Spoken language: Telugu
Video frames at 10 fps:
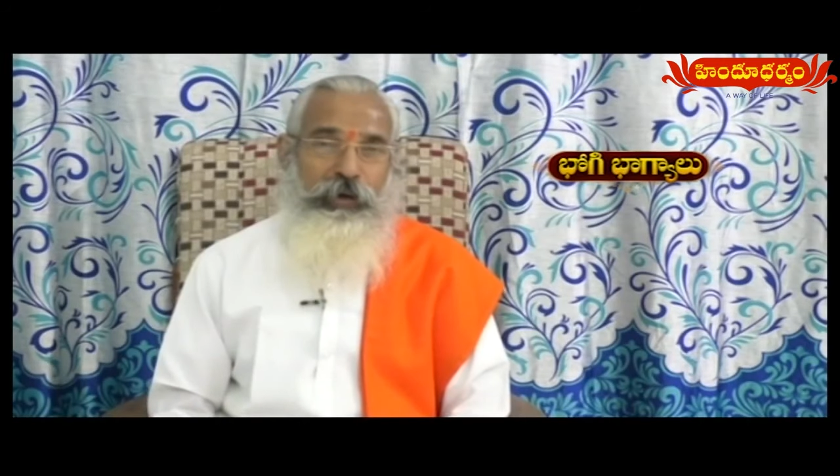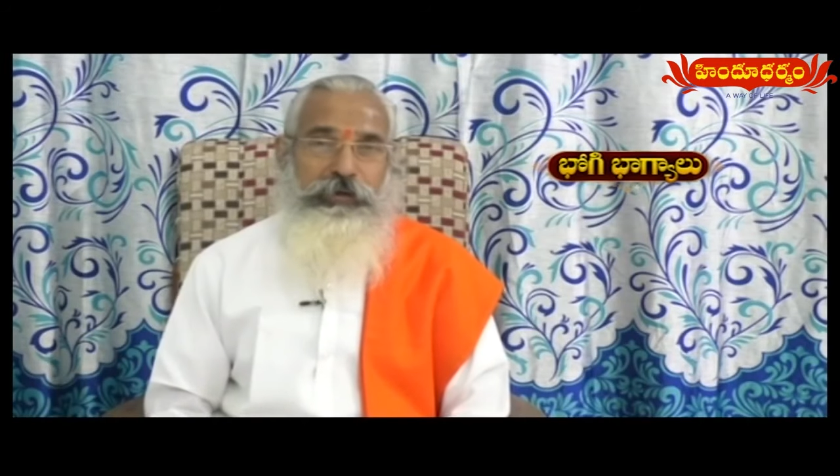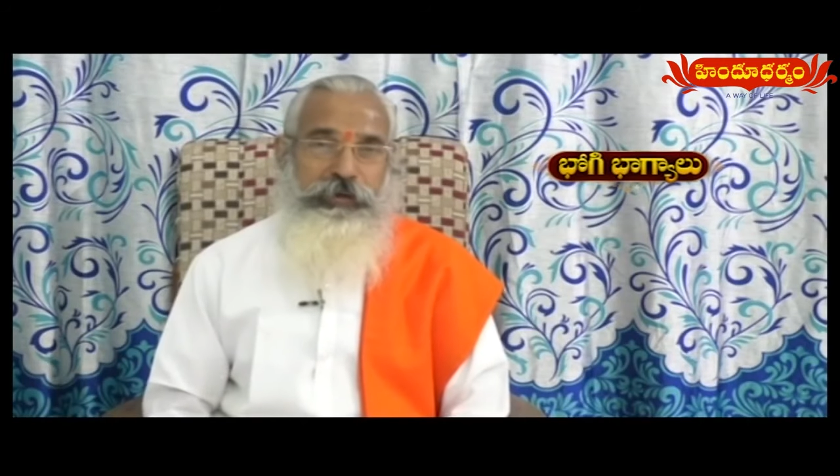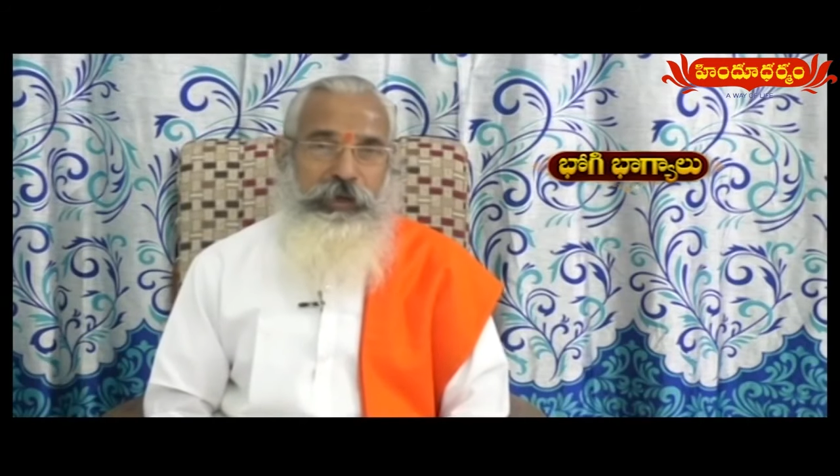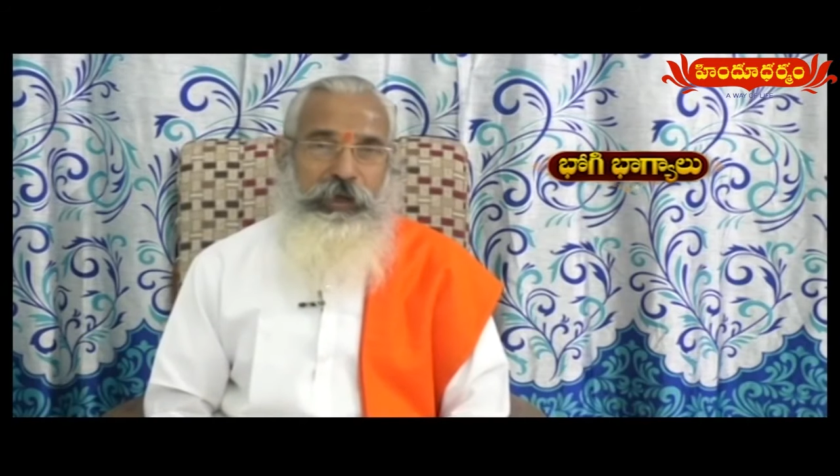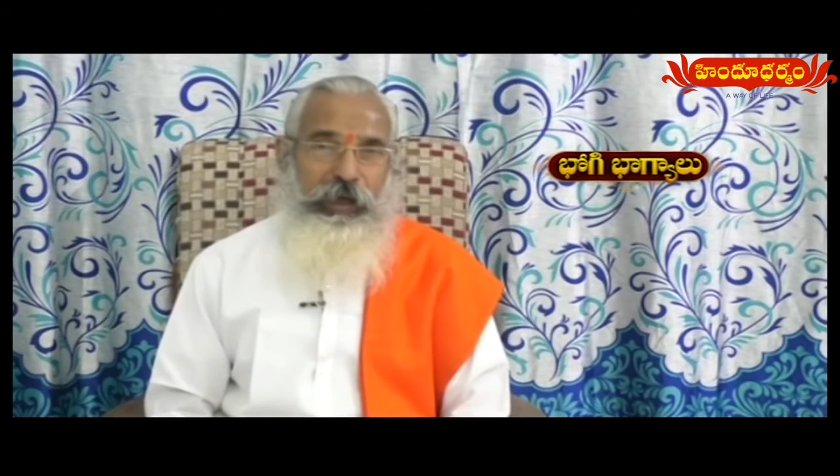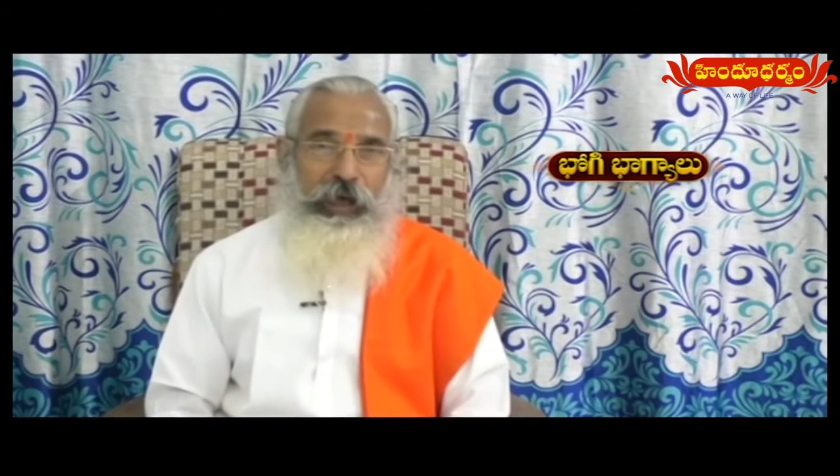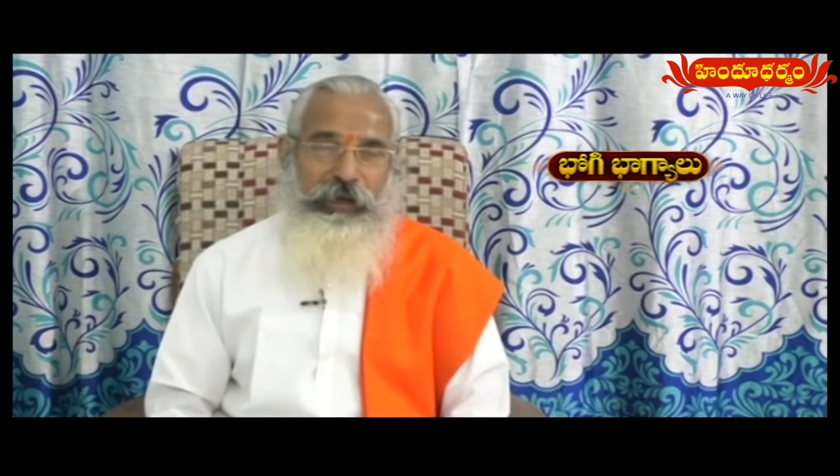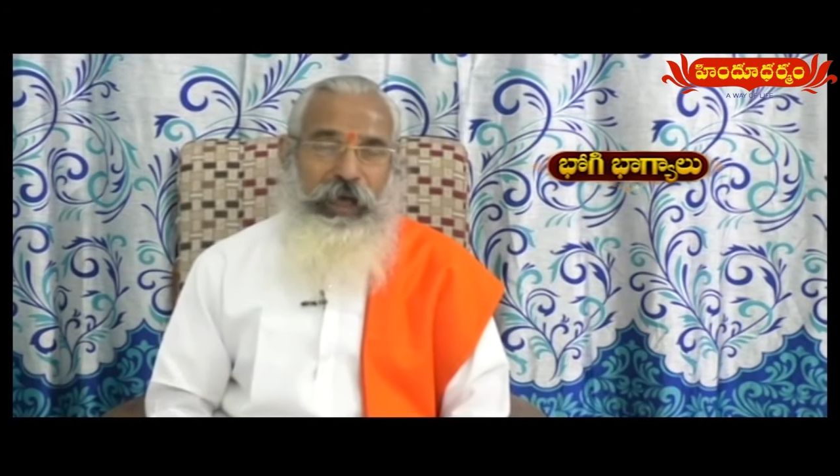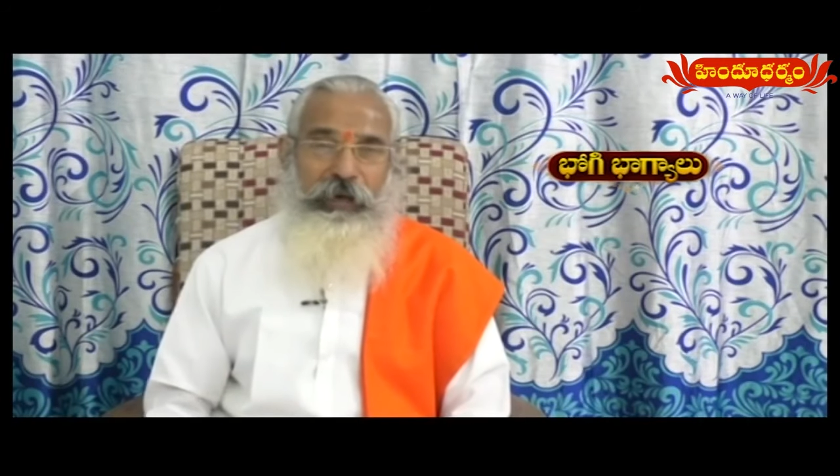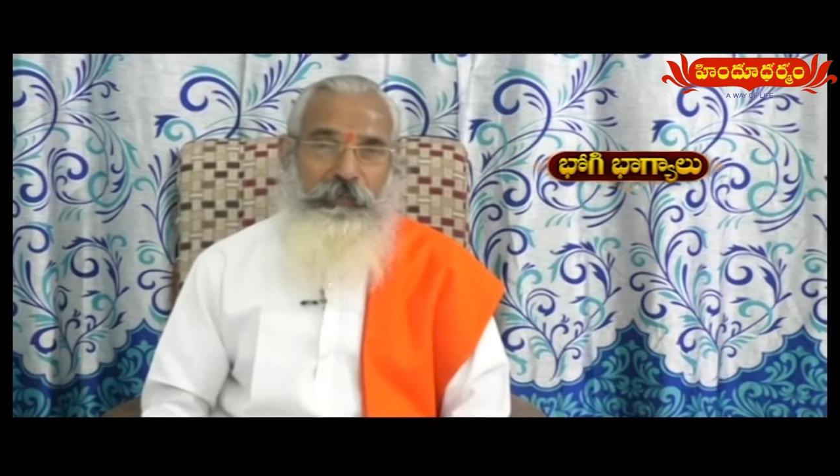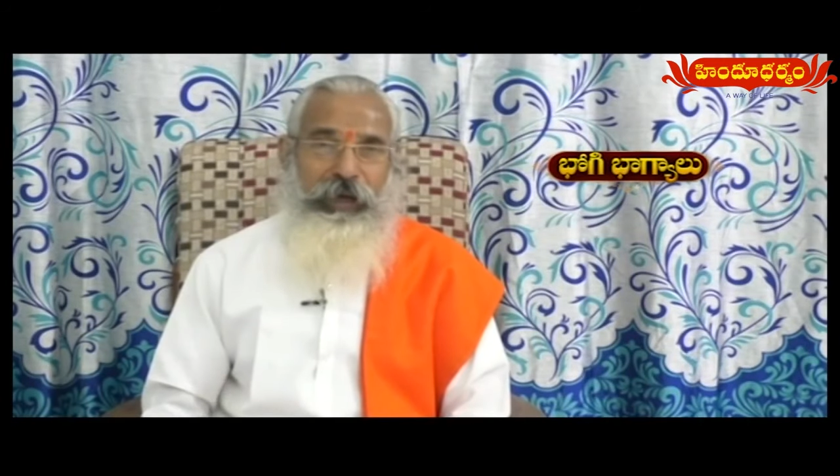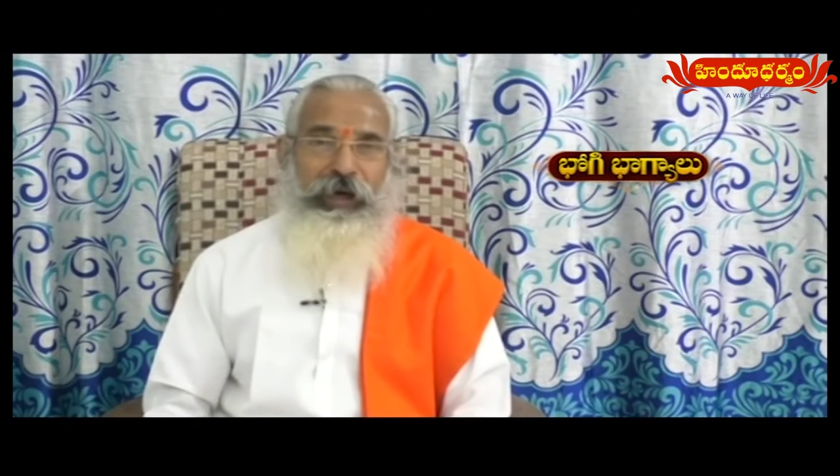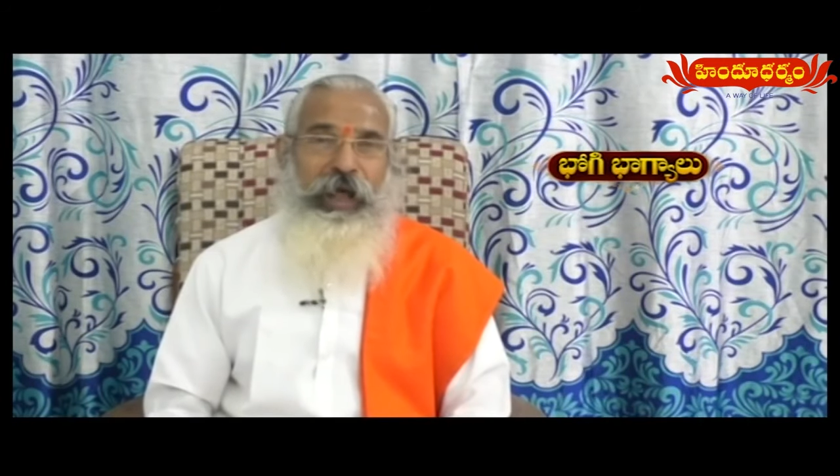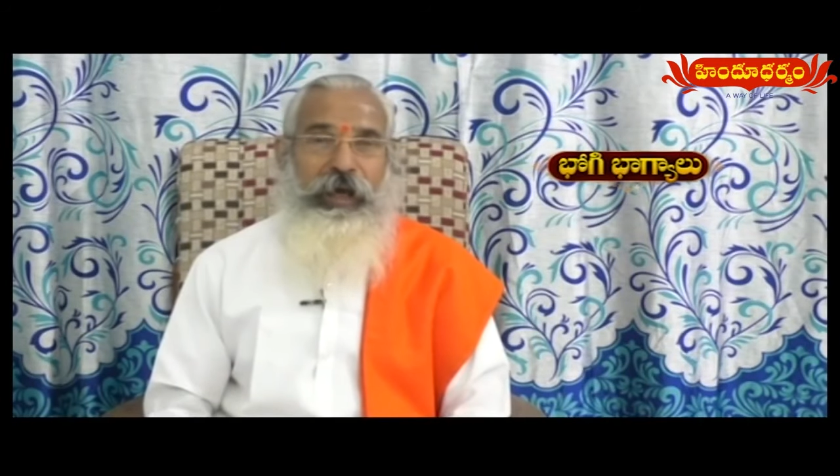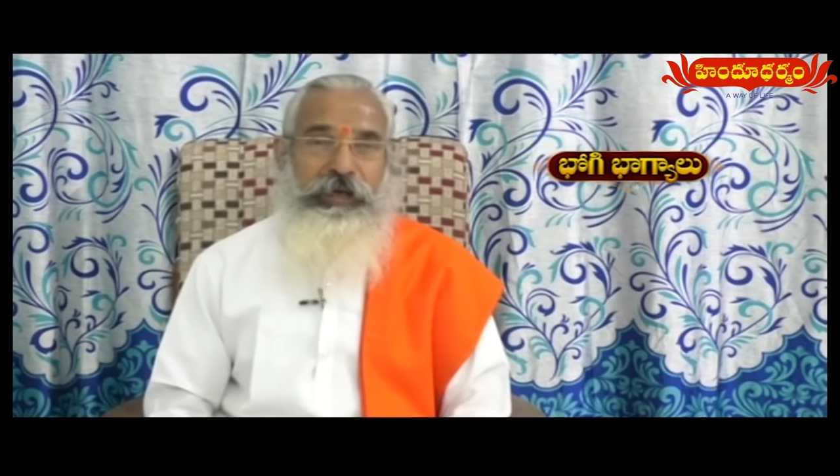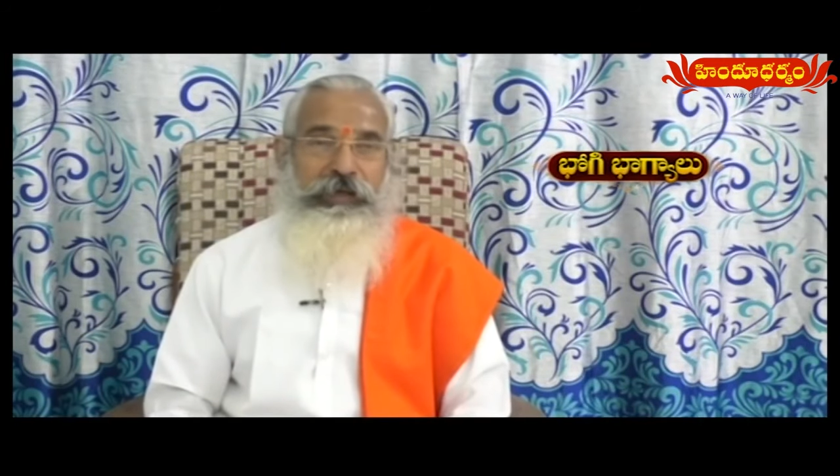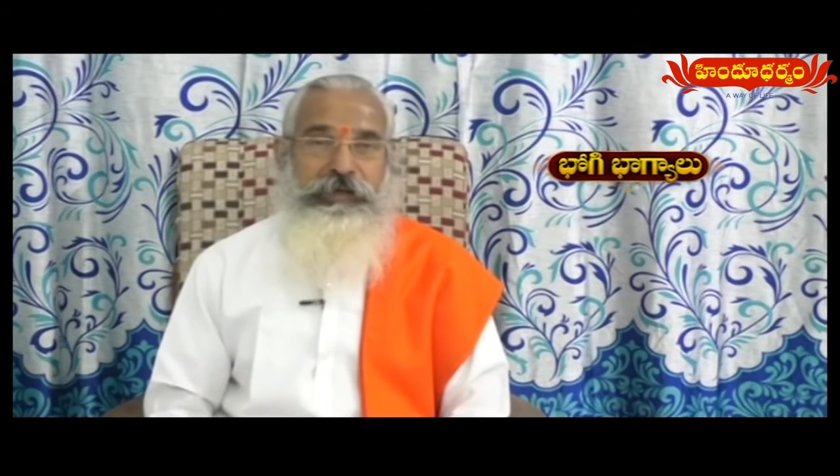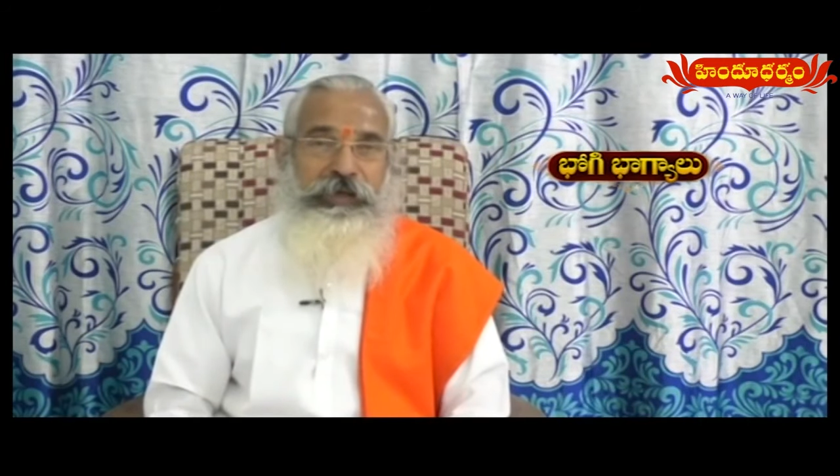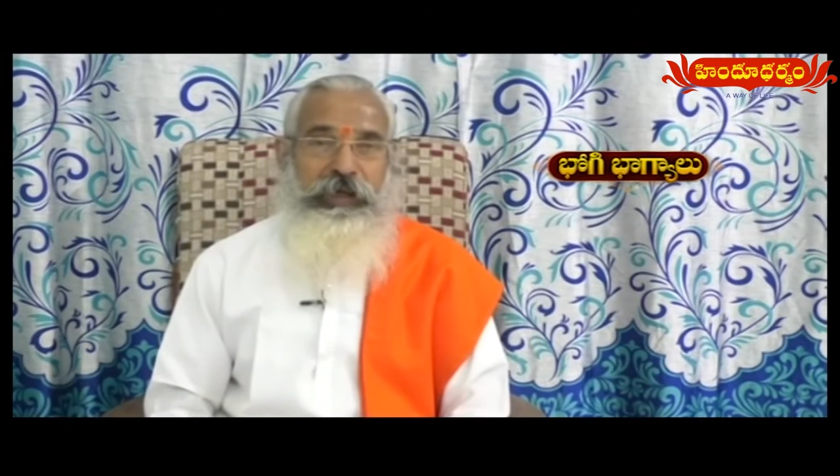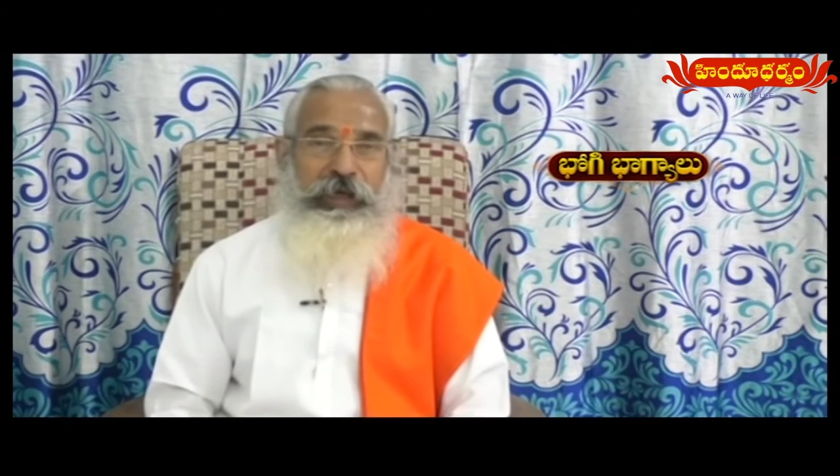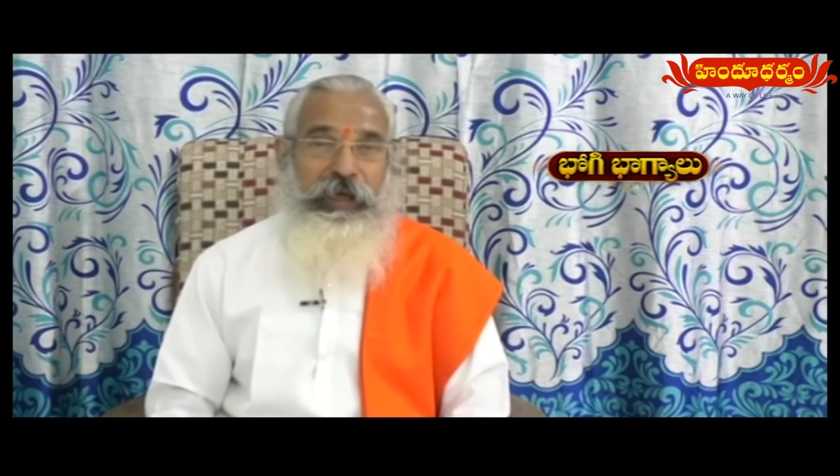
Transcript: నుంచి అకాల మరణాల నుంచి